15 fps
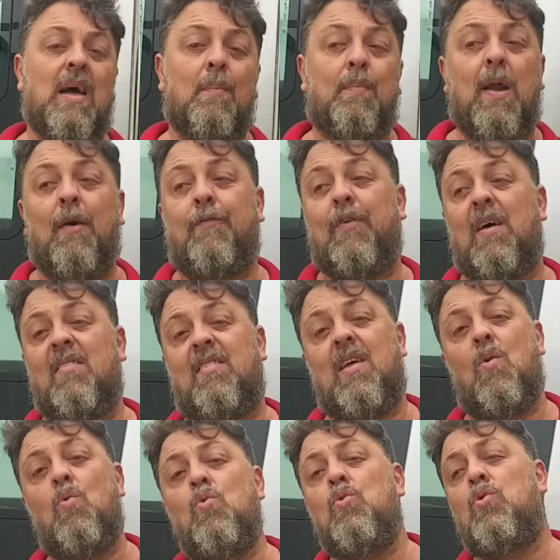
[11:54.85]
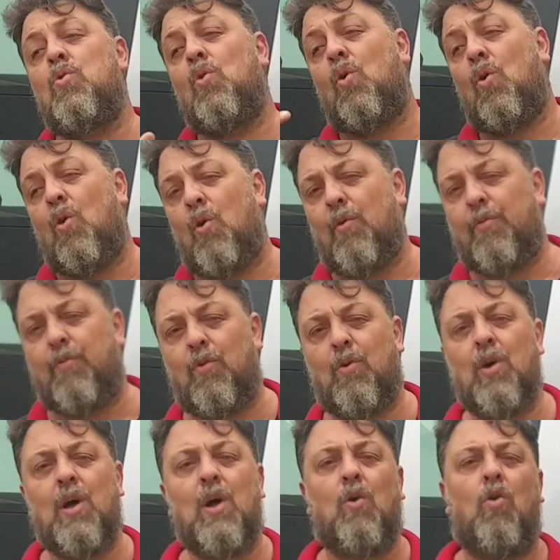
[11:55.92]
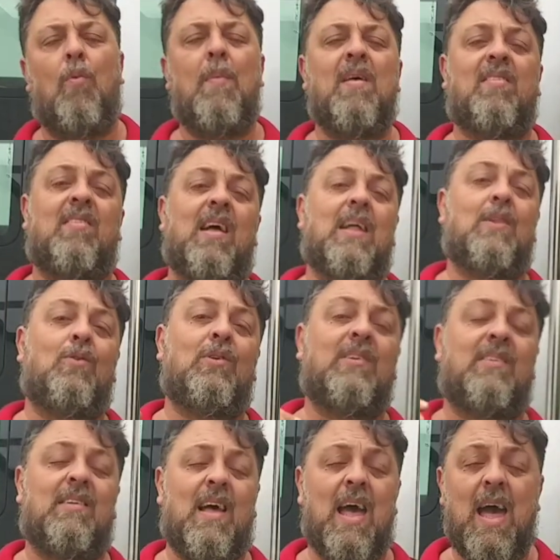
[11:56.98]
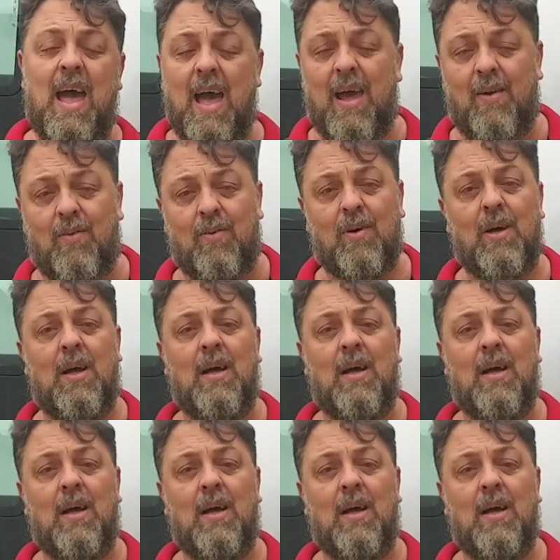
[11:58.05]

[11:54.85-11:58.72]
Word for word: para fazer um novo, começar do zero,